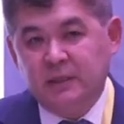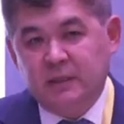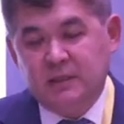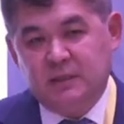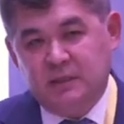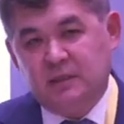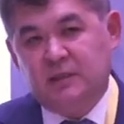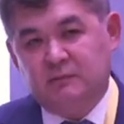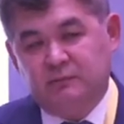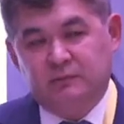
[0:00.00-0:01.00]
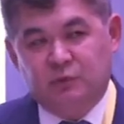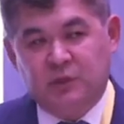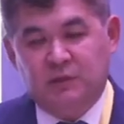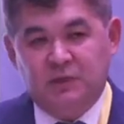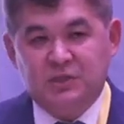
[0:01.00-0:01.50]
И это
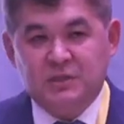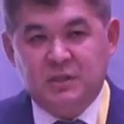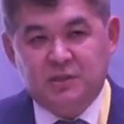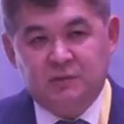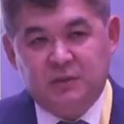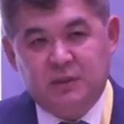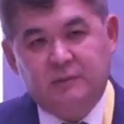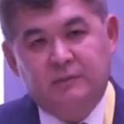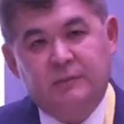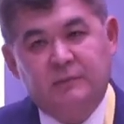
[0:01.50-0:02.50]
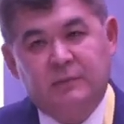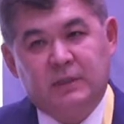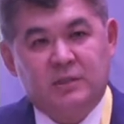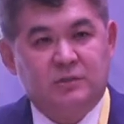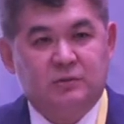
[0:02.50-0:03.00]
многие вещи сдерживают.
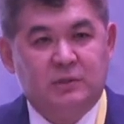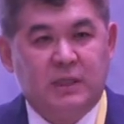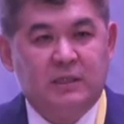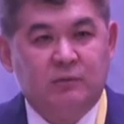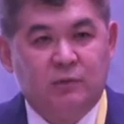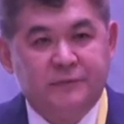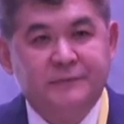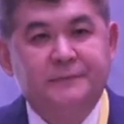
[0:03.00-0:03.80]
Пока что вот на этом уровне.